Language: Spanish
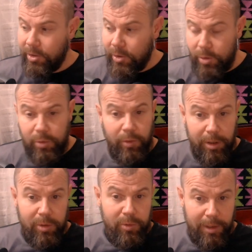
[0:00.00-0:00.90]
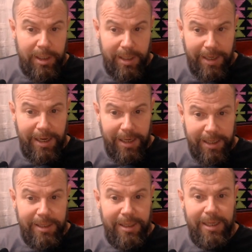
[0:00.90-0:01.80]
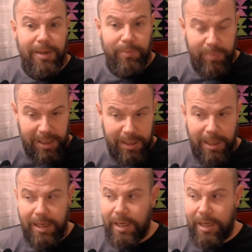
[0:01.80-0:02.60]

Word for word: suelo sugerirle a la gente que pida